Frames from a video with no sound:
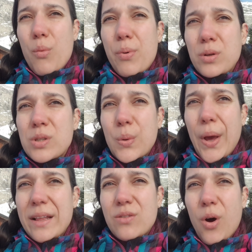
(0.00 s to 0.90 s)
on pense que
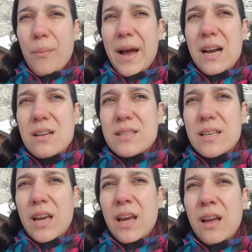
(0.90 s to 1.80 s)
être normal,
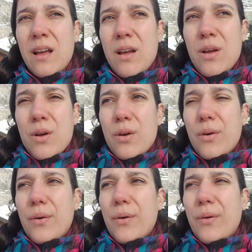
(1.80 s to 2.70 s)
c'est
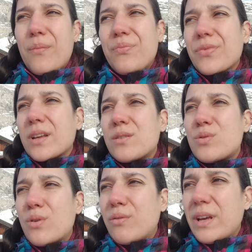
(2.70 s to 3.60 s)
euh,
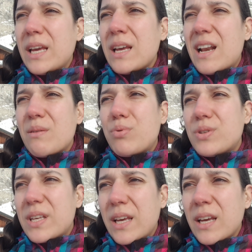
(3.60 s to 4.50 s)
se lever, aller
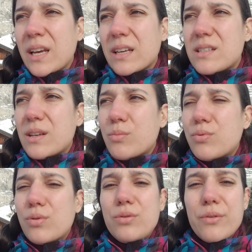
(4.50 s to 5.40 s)
bosser, rester au
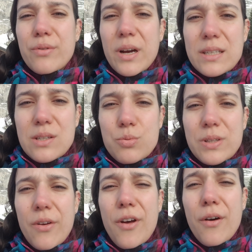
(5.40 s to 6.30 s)
boulot de 9h à
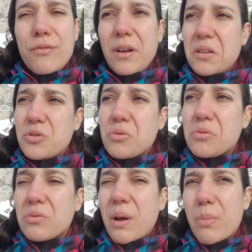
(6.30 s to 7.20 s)
18h, faire des
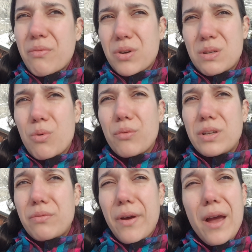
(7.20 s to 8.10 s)
choses qu'on n'a pas forcément
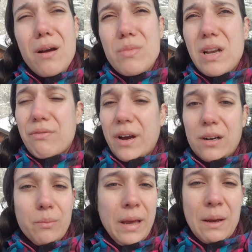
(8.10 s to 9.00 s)
envie de faire, mais les faire
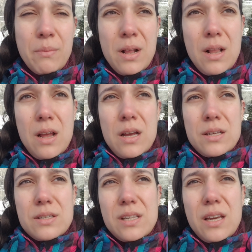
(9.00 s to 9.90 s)
quand même.
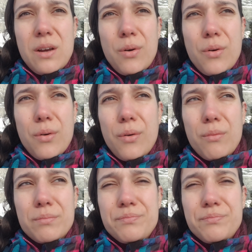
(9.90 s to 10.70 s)
C'est euh,